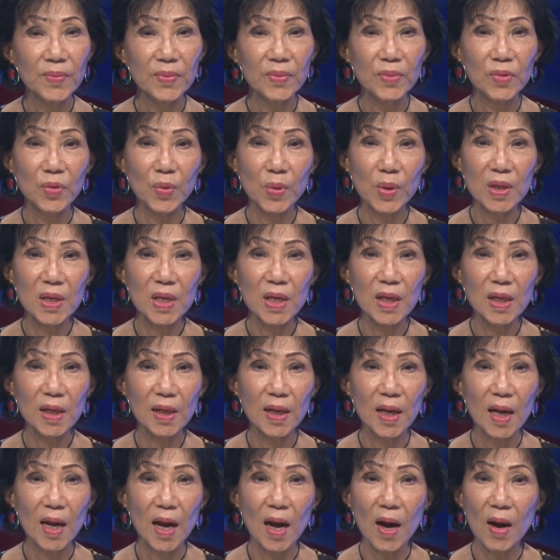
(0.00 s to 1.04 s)
Tuy nhiên,
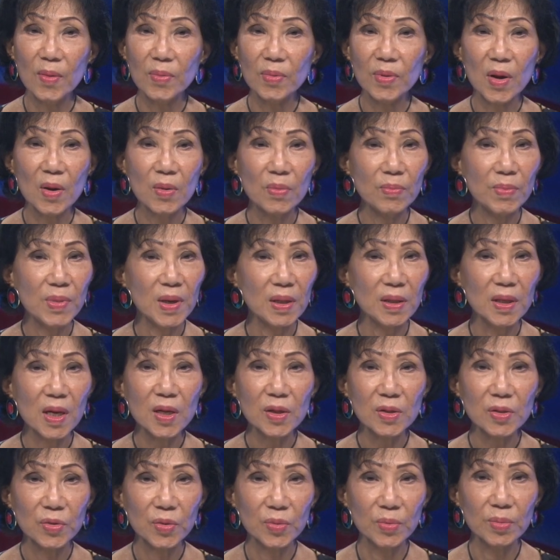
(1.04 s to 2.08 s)
ông không bị thất
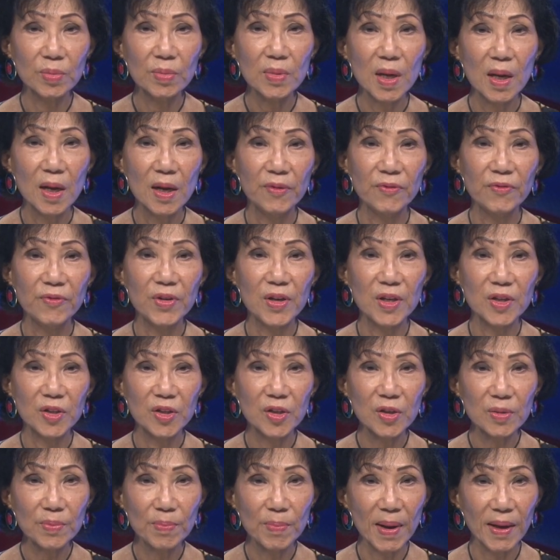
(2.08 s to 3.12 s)
sủng vì
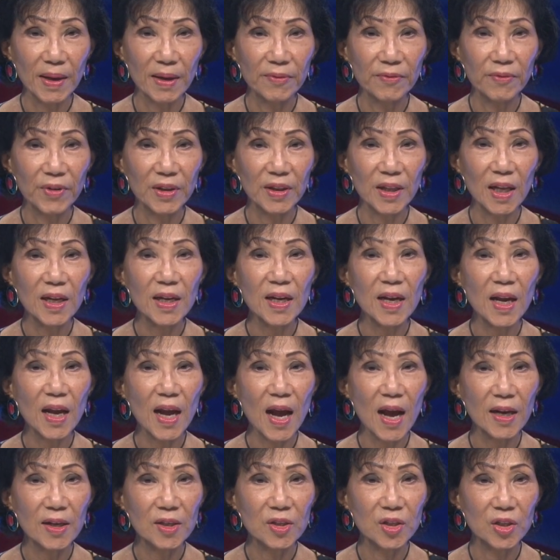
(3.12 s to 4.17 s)
sức mạnh và tính
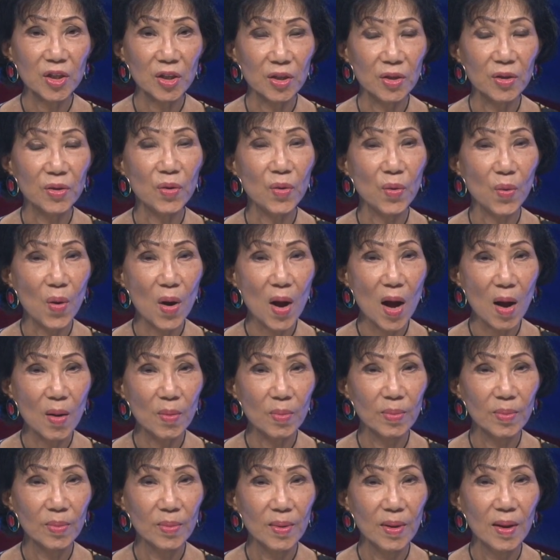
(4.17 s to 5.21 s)
can trực của ông.
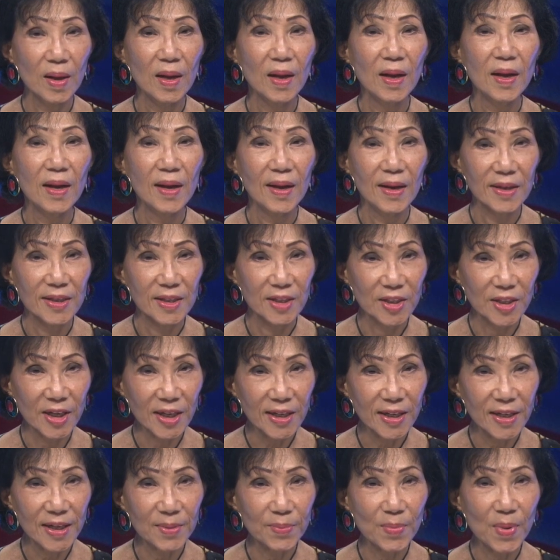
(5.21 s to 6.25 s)

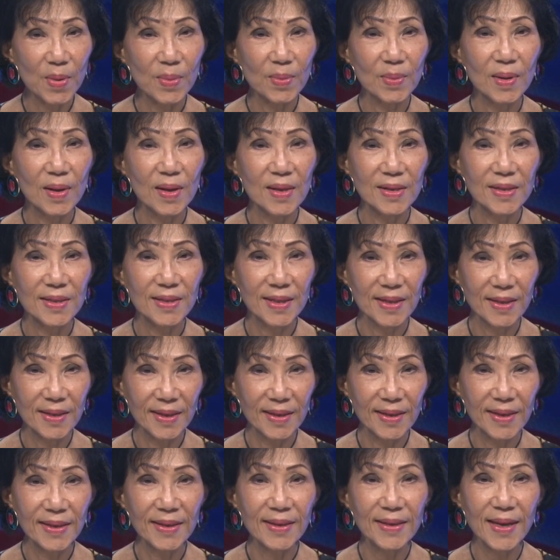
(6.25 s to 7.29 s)
Jackie Bông xin
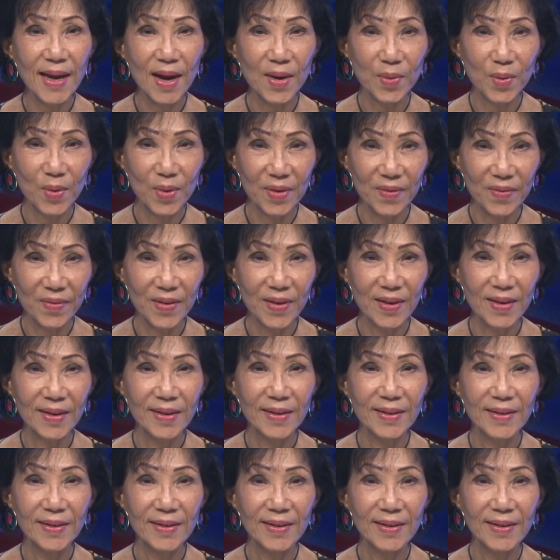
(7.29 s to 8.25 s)
kính chào quý vị.